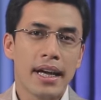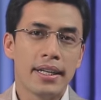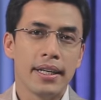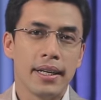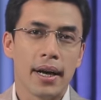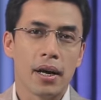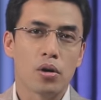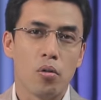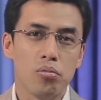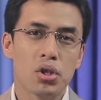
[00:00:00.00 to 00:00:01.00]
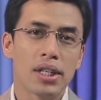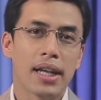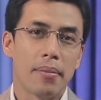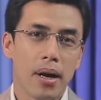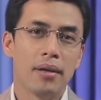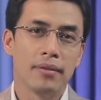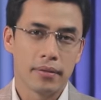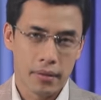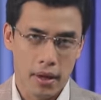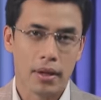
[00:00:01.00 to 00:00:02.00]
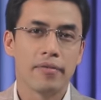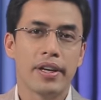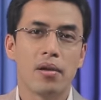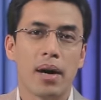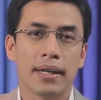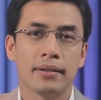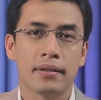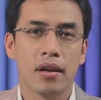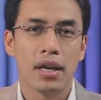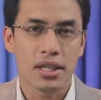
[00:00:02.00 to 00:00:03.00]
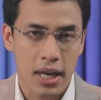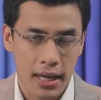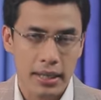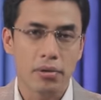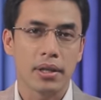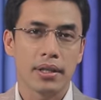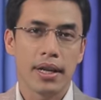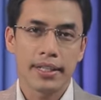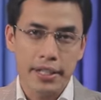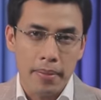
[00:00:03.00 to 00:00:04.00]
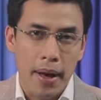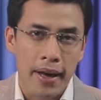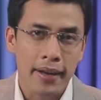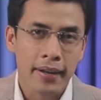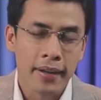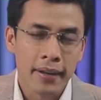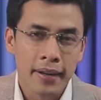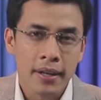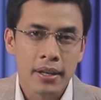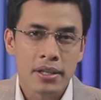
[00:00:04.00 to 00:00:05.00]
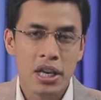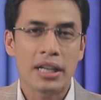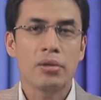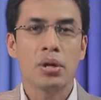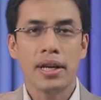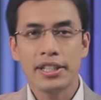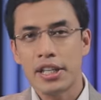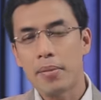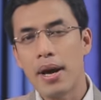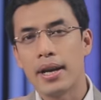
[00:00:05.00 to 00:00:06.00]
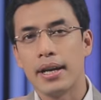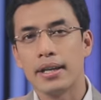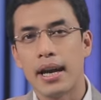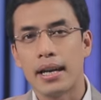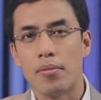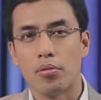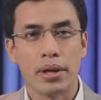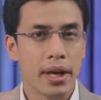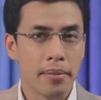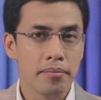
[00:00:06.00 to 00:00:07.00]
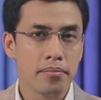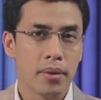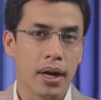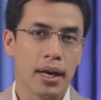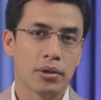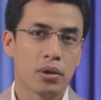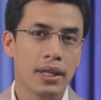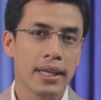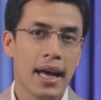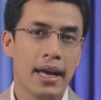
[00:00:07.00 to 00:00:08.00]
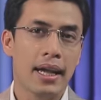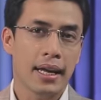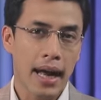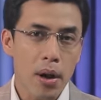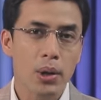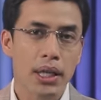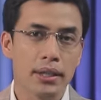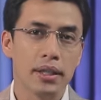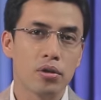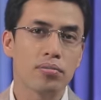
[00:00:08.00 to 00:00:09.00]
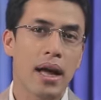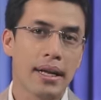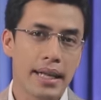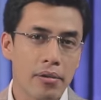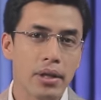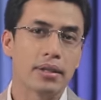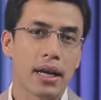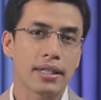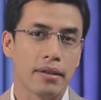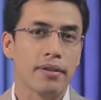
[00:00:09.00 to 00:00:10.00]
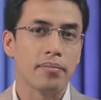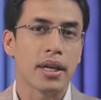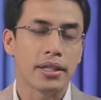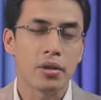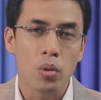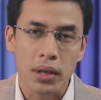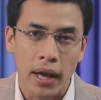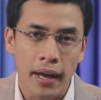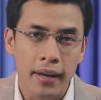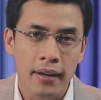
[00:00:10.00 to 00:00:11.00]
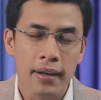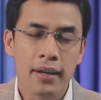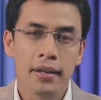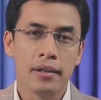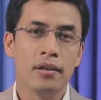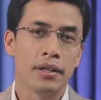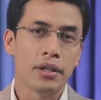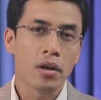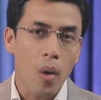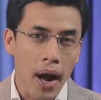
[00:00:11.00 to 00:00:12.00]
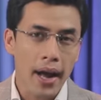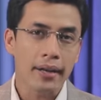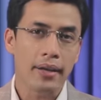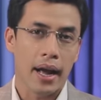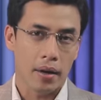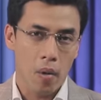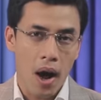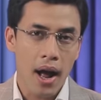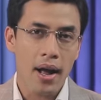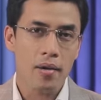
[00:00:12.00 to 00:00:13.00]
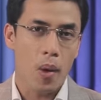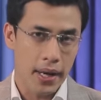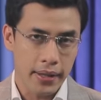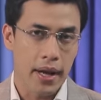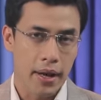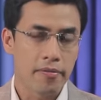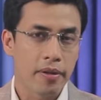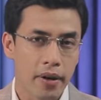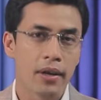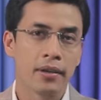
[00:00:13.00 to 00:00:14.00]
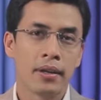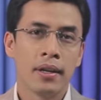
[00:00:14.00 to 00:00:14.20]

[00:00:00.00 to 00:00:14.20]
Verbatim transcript: đây thì cũng xin cảm ơn đơn vị đồng hành, đó là sàn giao dịch XTB. Sàn giao dịch XTB hiện đang là một địa điểm mà tôi đánh giá là khá uy tín để chúng ta giao dịch các sản phẩm tài chính quốc tế như là chứng khoán, hàng hóa, ngoại tệ, vân vân.